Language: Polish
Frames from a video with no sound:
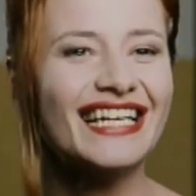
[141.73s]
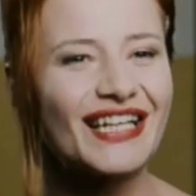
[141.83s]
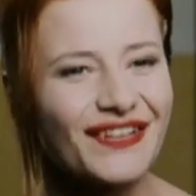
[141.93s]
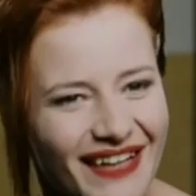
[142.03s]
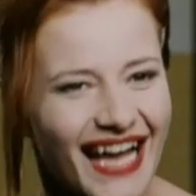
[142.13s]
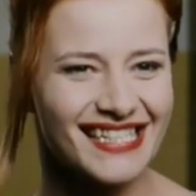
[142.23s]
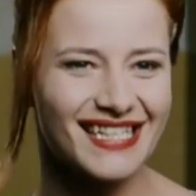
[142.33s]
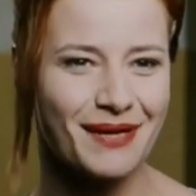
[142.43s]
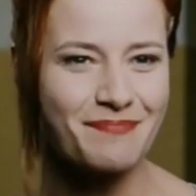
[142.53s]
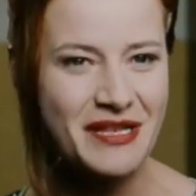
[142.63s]

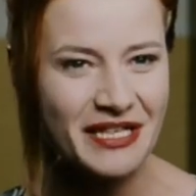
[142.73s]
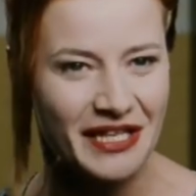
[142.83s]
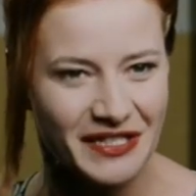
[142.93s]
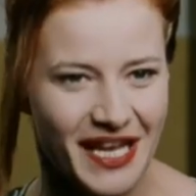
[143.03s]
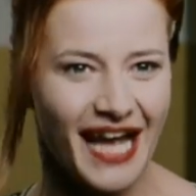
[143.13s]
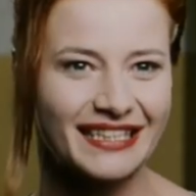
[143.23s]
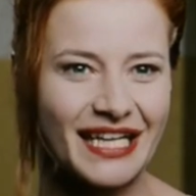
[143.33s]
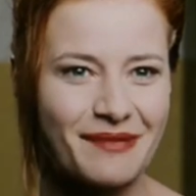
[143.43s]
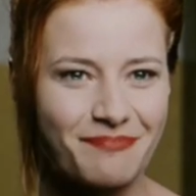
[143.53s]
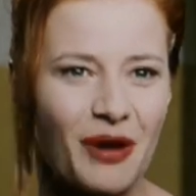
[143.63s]
Gwiazda
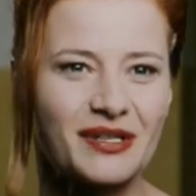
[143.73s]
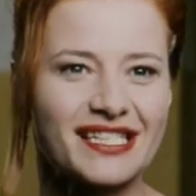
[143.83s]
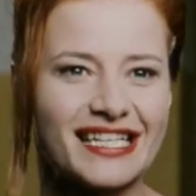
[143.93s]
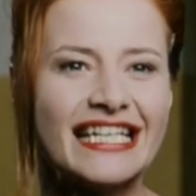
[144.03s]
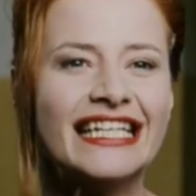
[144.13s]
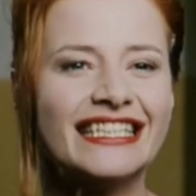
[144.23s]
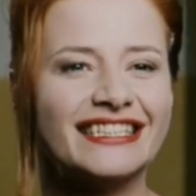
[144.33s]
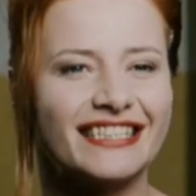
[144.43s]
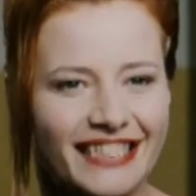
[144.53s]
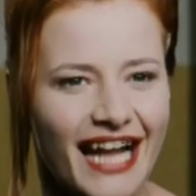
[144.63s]
penitencjarnej Polski,
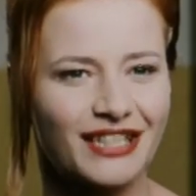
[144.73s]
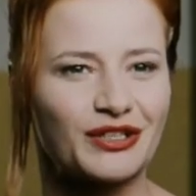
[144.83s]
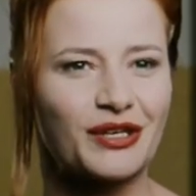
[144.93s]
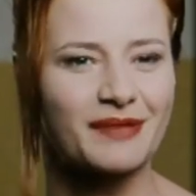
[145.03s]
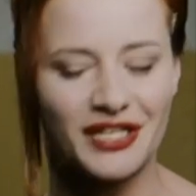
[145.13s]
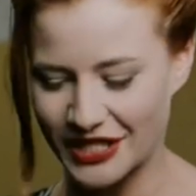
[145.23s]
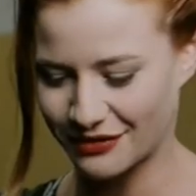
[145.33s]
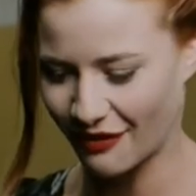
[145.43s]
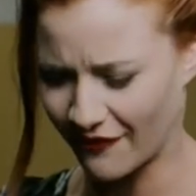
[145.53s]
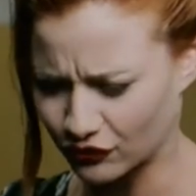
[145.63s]
dyrektor
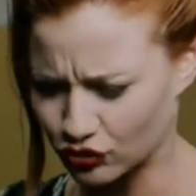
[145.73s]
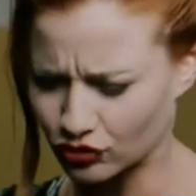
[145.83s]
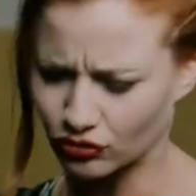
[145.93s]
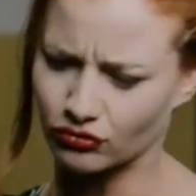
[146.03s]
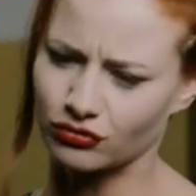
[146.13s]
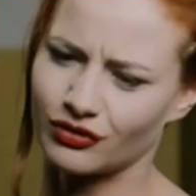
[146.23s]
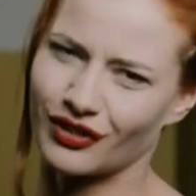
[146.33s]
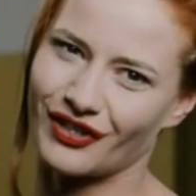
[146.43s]
Mieczysław y,